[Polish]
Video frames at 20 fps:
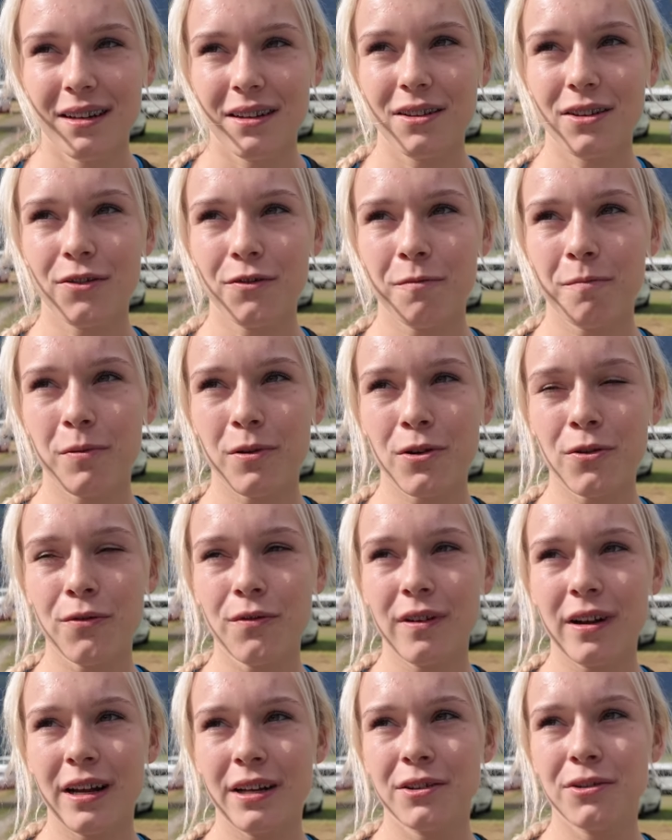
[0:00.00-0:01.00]
No w
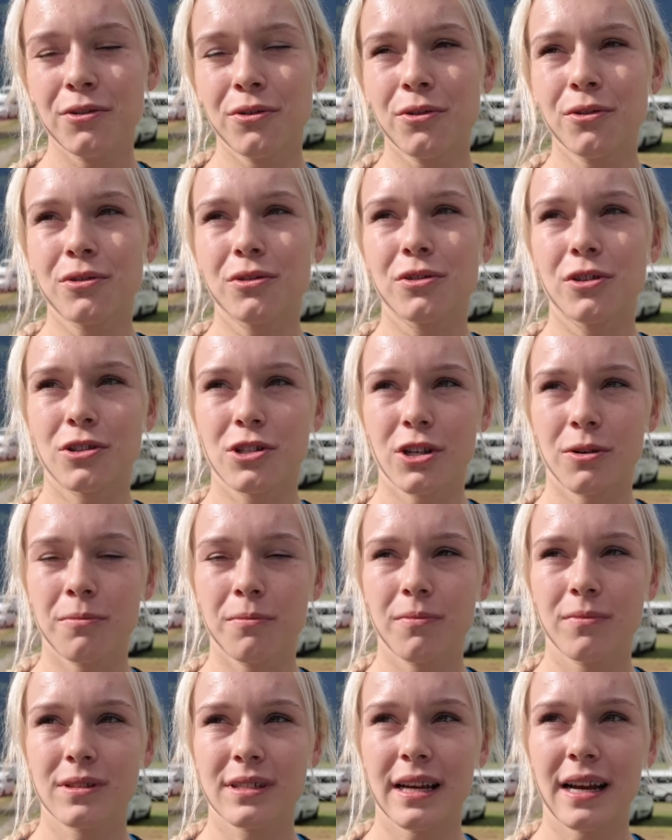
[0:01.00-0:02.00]
porównaniu to, co
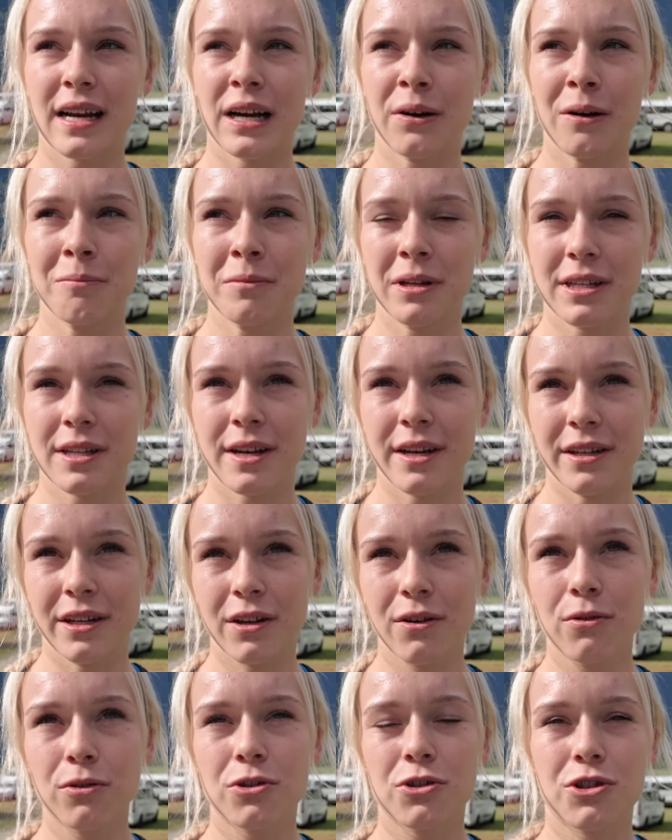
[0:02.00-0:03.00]
skakałam na
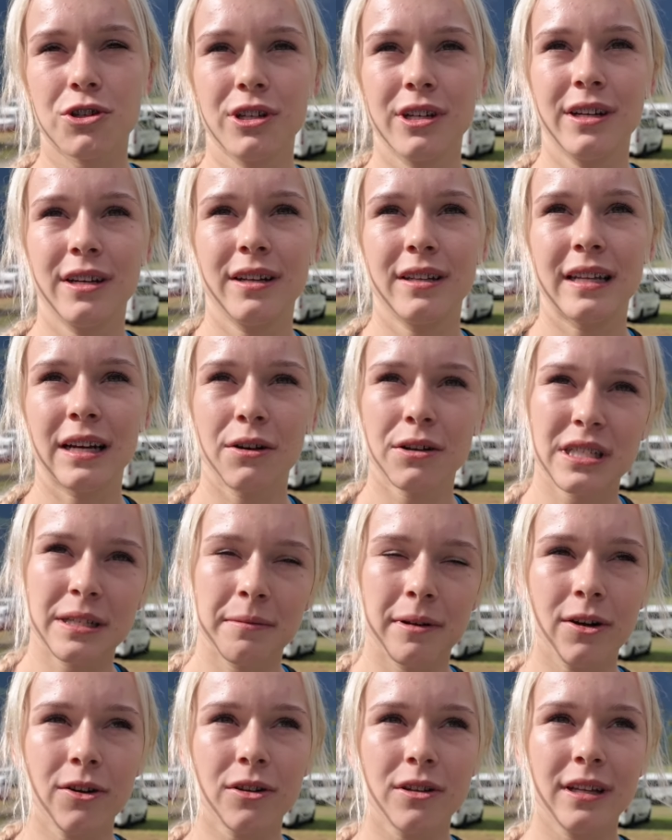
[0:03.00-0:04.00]
treningu, czy tego
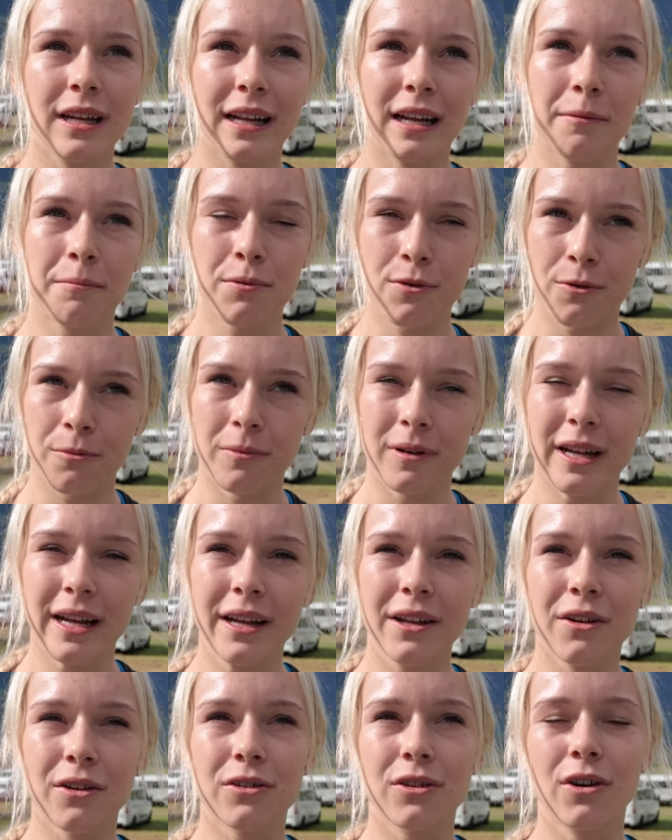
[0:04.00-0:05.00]
samego dnia na
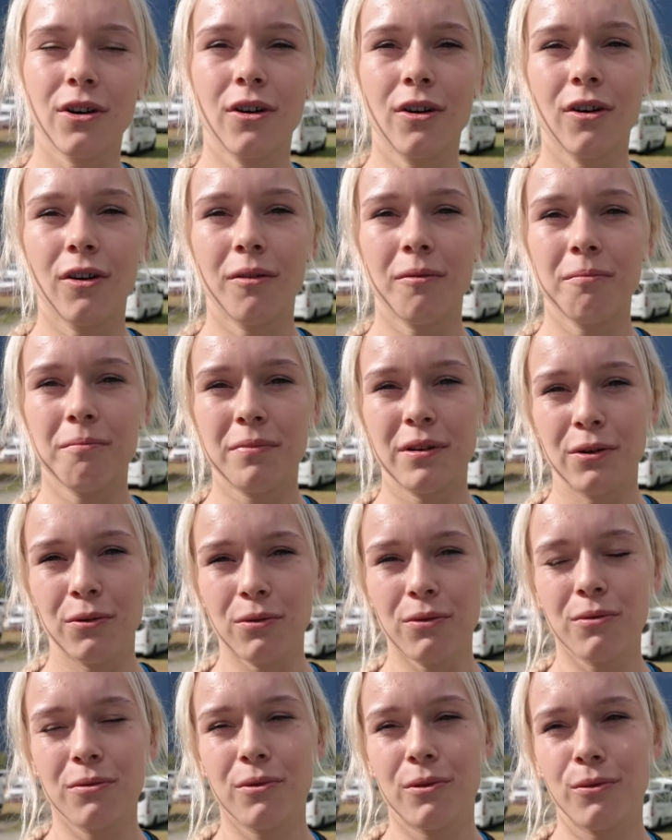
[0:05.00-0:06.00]
próbnej, no to
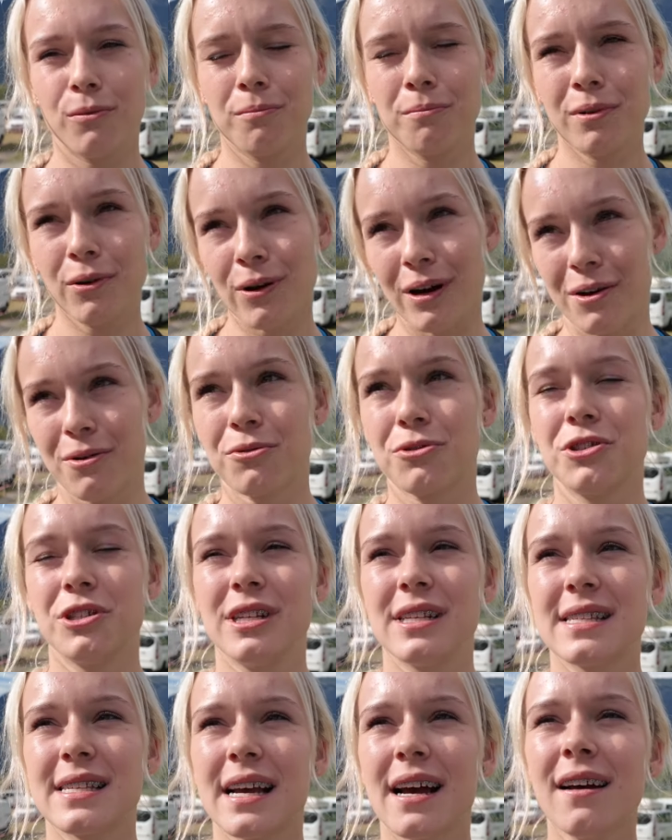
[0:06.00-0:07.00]
był, była
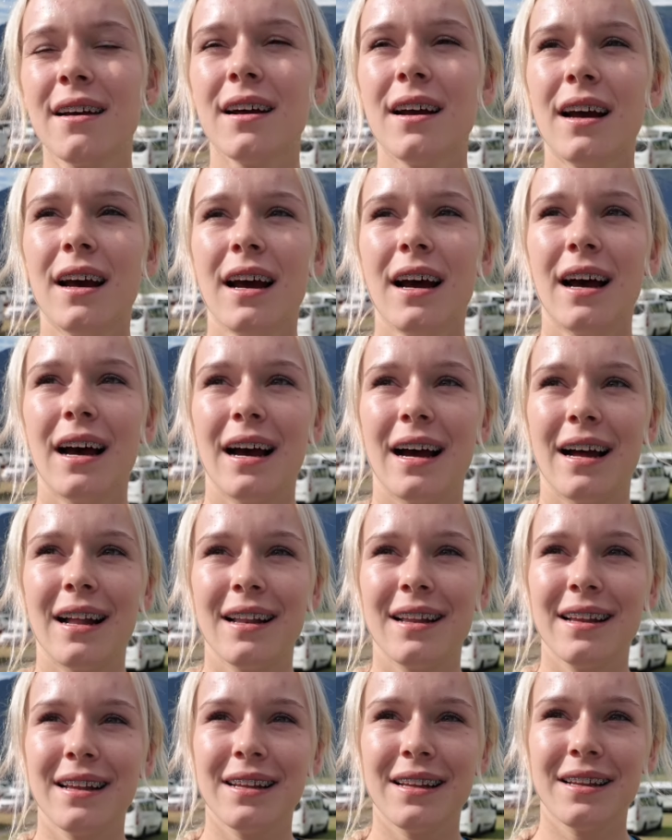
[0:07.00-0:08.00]
różnica,
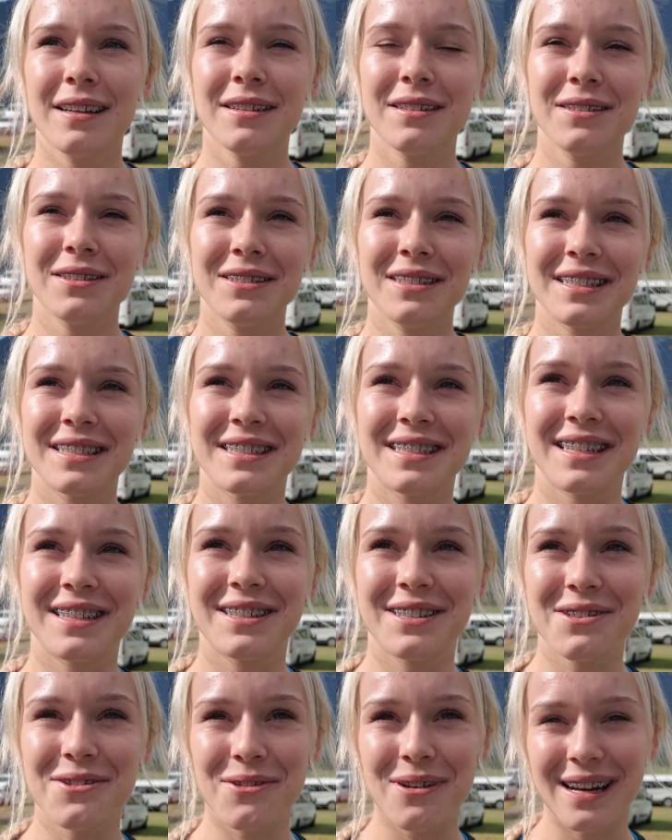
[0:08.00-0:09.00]
ale no
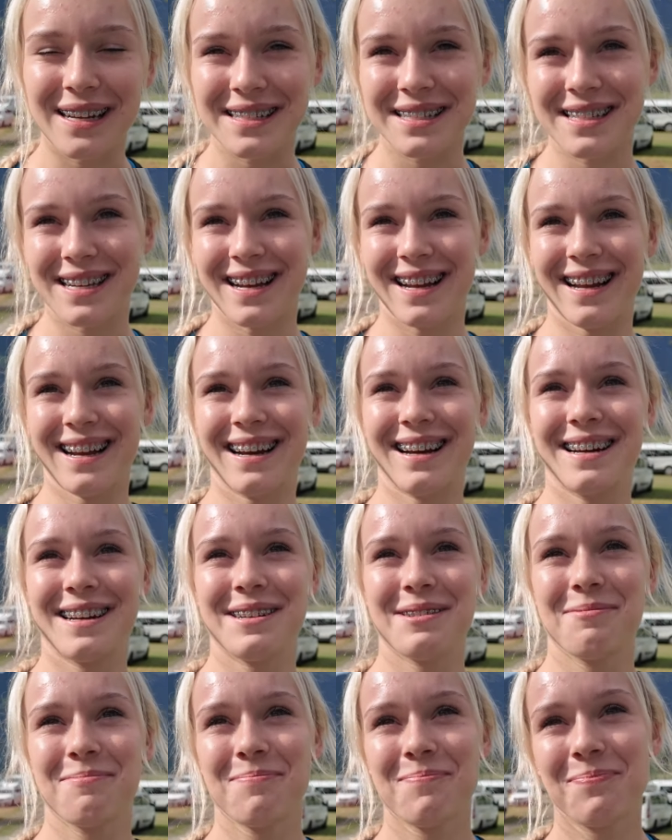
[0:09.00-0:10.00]
niestety druga
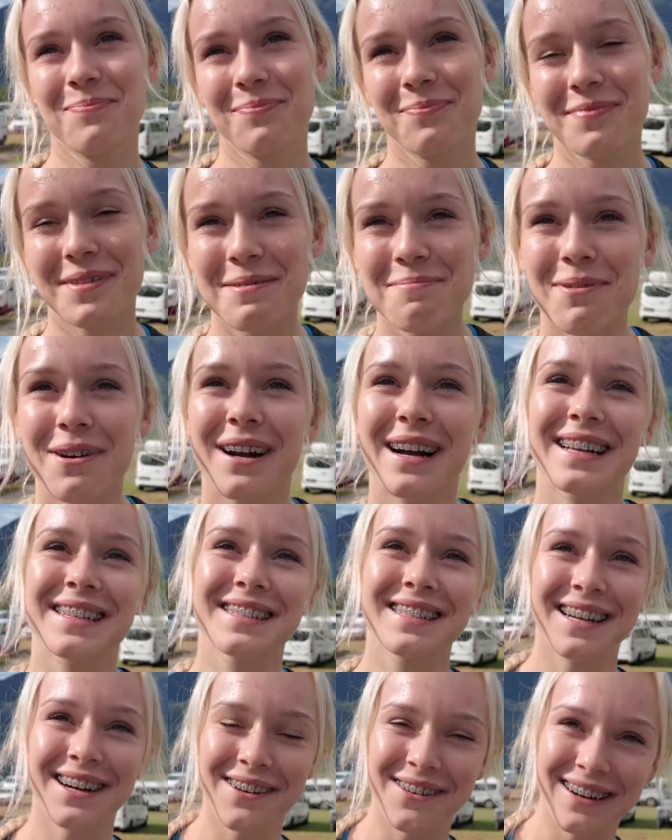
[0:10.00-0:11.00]
seria
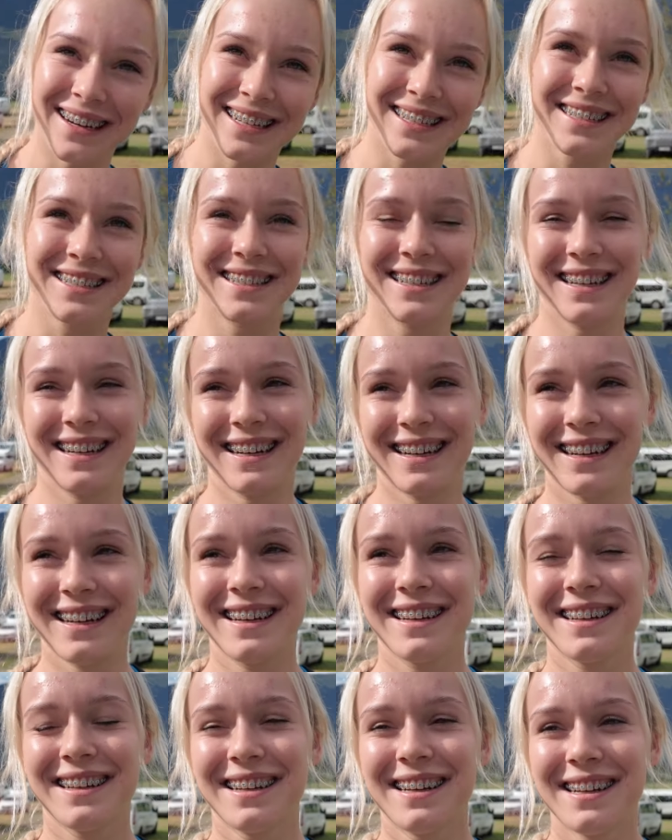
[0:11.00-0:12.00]
pokazała, że,
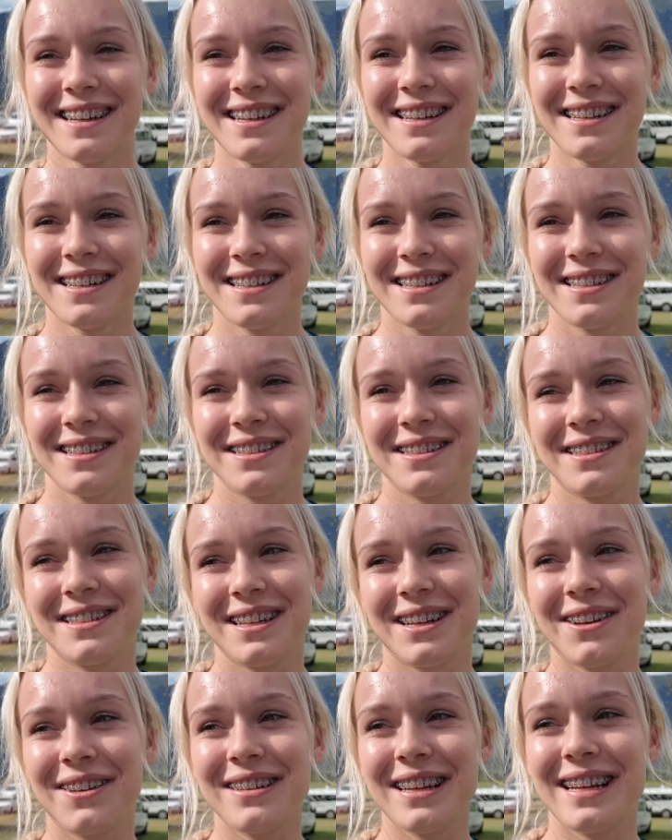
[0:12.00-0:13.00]

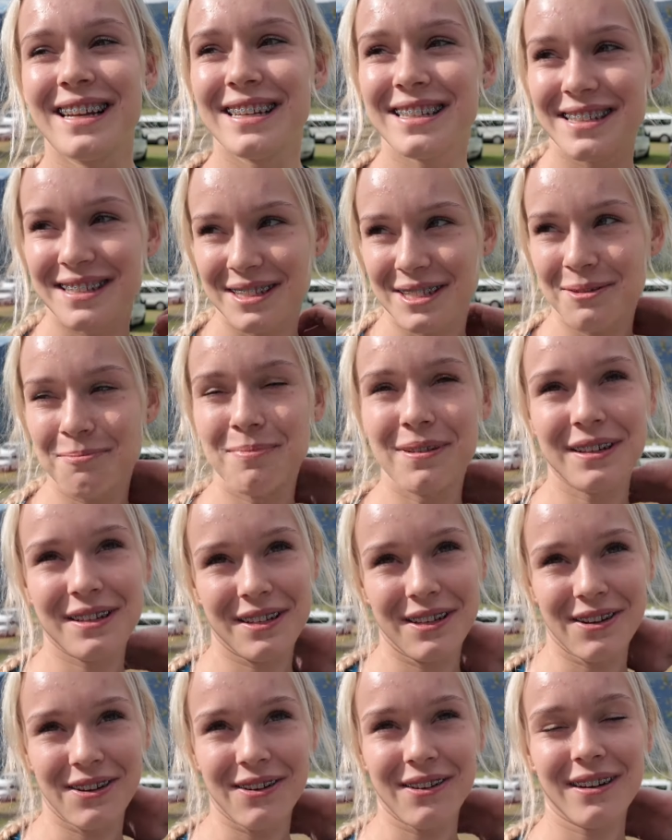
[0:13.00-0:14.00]
że no nie jest
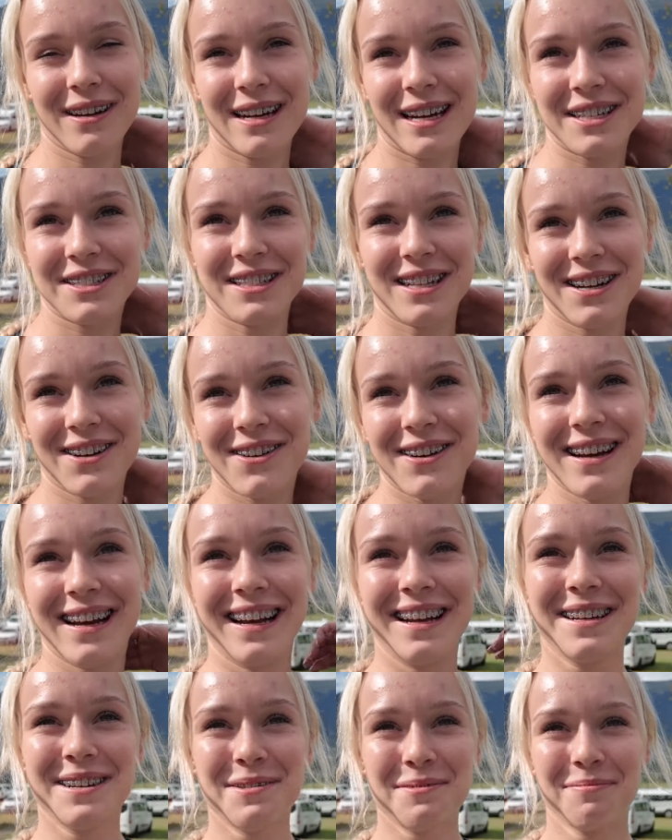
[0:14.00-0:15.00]
zbytnio aż tak
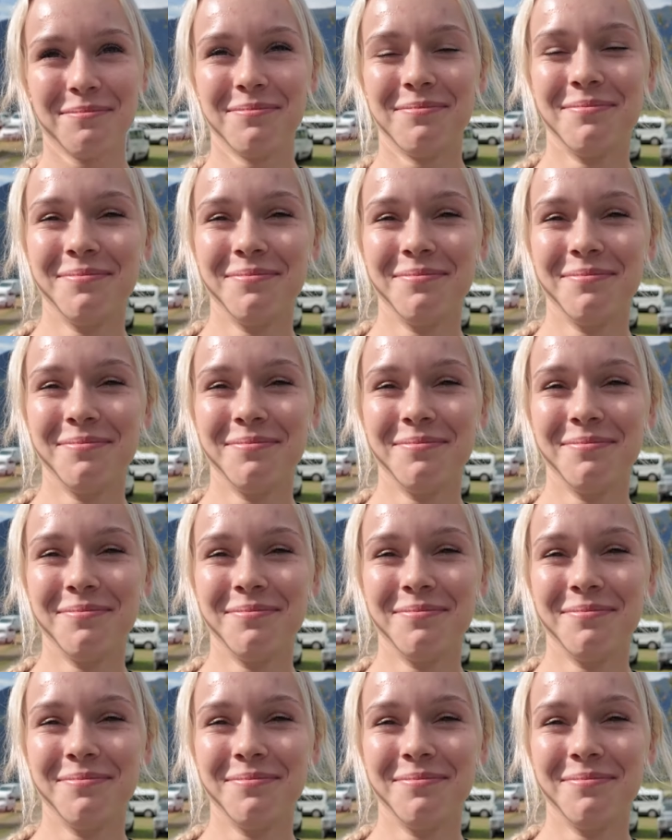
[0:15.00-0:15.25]
okej. Okay.